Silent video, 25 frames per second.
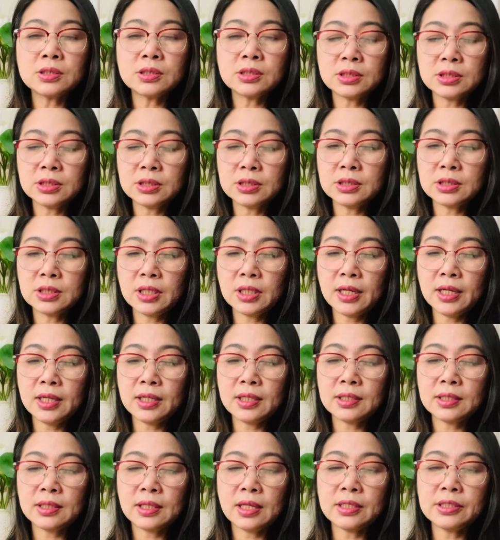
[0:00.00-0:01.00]
Cường ha
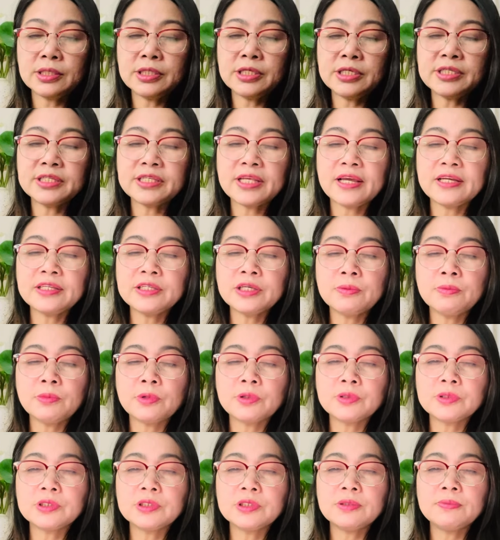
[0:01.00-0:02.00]
để chia sẻ cho
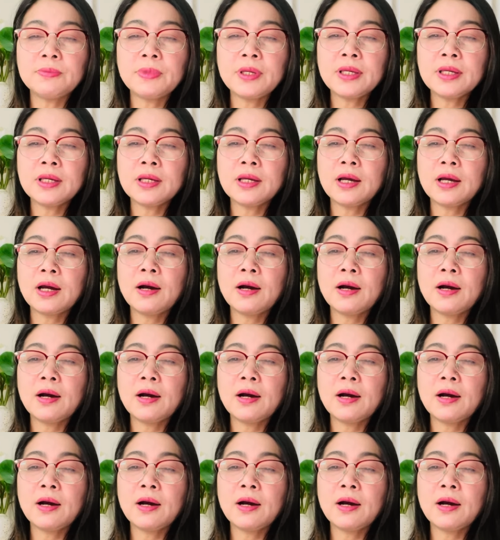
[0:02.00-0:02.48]
mọi người biết à,